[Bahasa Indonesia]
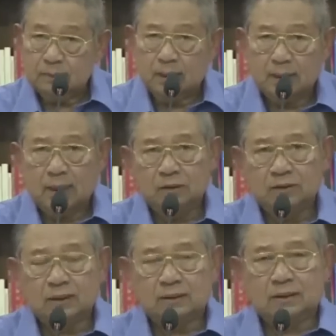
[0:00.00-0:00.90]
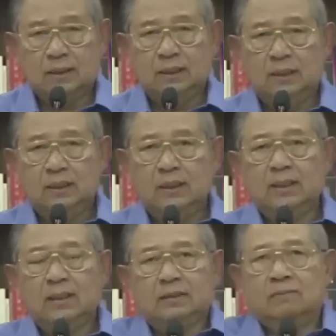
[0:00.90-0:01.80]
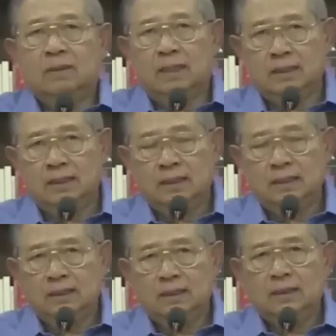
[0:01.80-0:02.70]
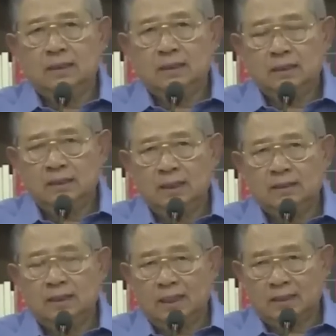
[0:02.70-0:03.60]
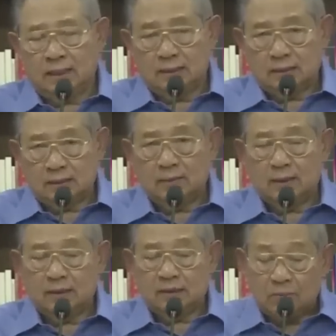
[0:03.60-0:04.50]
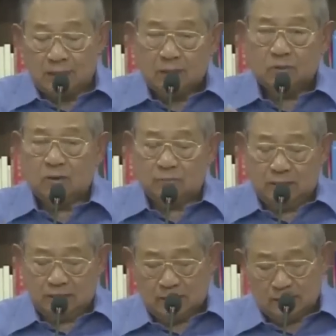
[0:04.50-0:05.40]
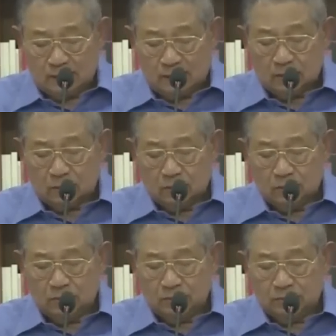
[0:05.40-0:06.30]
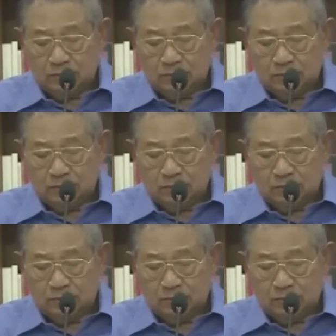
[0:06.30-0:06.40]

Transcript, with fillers: Nah kalau saat ingat kembali yang diingatkan teman-teman itu lebih dari satu,